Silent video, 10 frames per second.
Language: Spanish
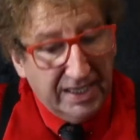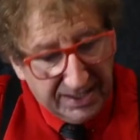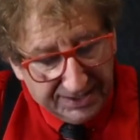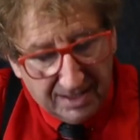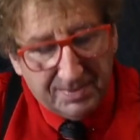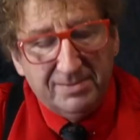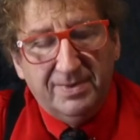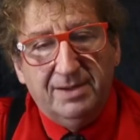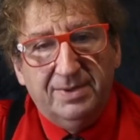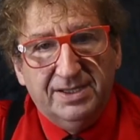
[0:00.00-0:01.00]
Ese es el
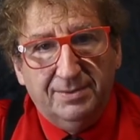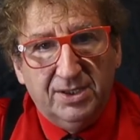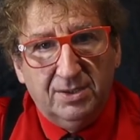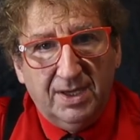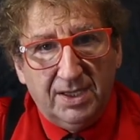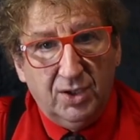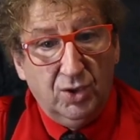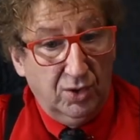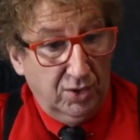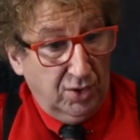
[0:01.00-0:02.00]
primer pensamiento
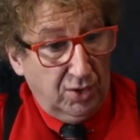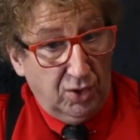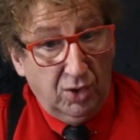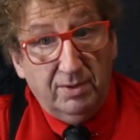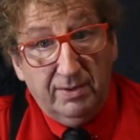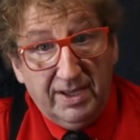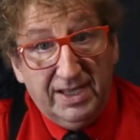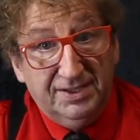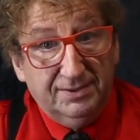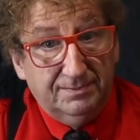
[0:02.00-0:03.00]
mágico. Los
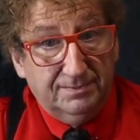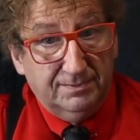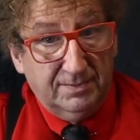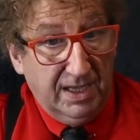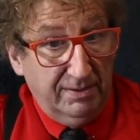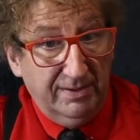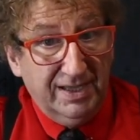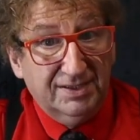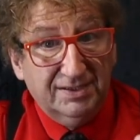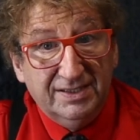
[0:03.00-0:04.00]
bebés, las
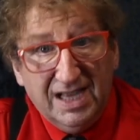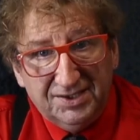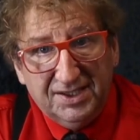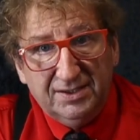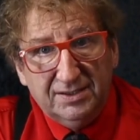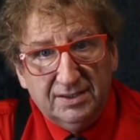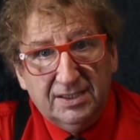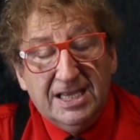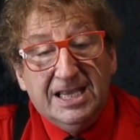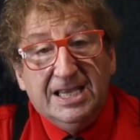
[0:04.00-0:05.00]
bebés, nacen
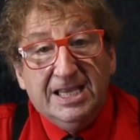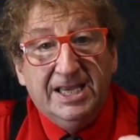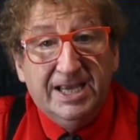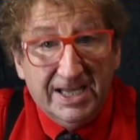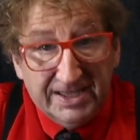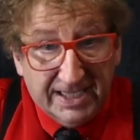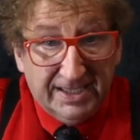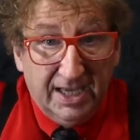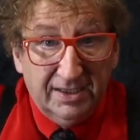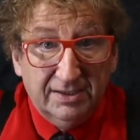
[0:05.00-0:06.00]
y quieren
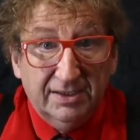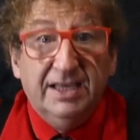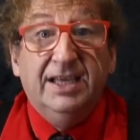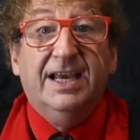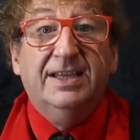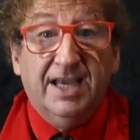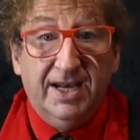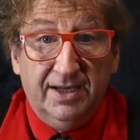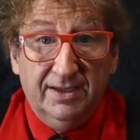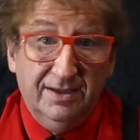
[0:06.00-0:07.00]
teta. ¿Y qué
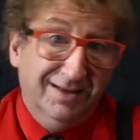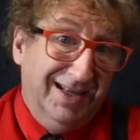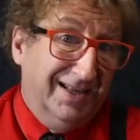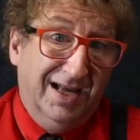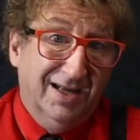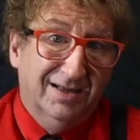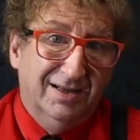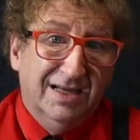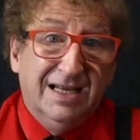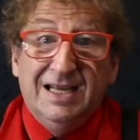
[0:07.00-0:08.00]
tienen? Teta.
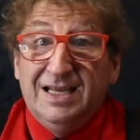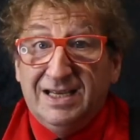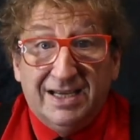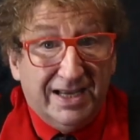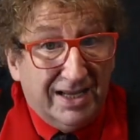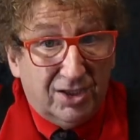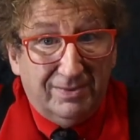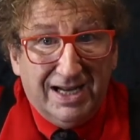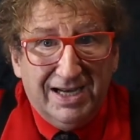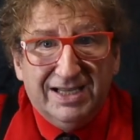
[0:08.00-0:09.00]
Quieren
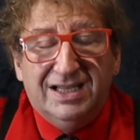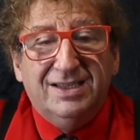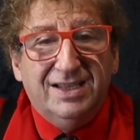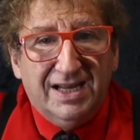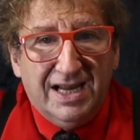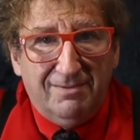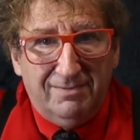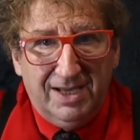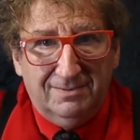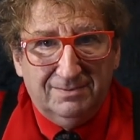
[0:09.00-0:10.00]
tomar la leche, tienen
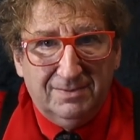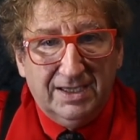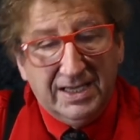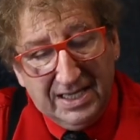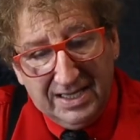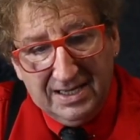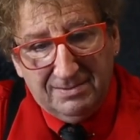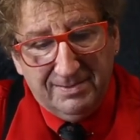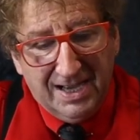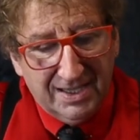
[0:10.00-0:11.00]
hambre. ¿Qué le da
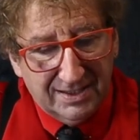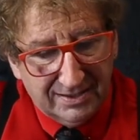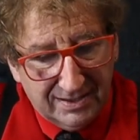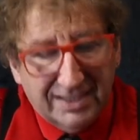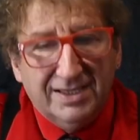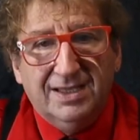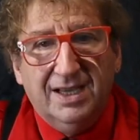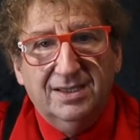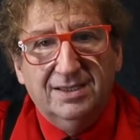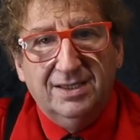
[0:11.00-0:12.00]
la mamá? La
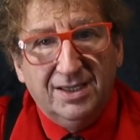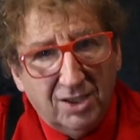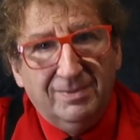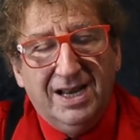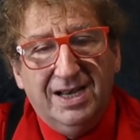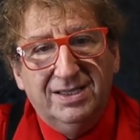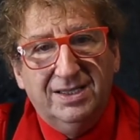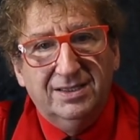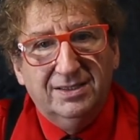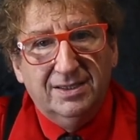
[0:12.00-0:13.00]
teta. Y toman la
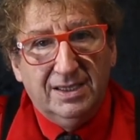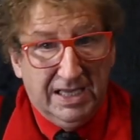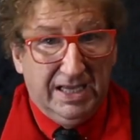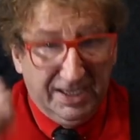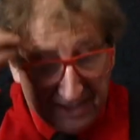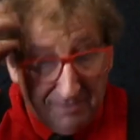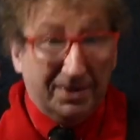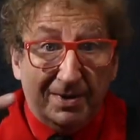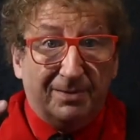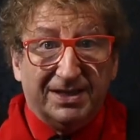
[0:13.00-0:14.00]
leche. Ese es el
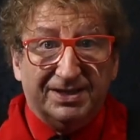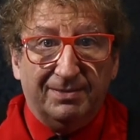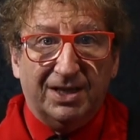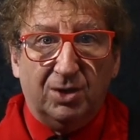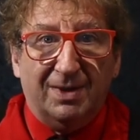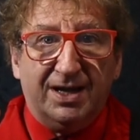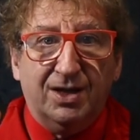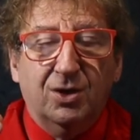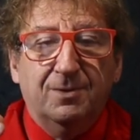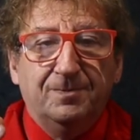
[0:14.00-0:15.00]
primer pensamiento
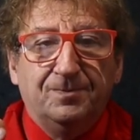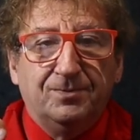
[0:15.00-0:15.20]
mágico.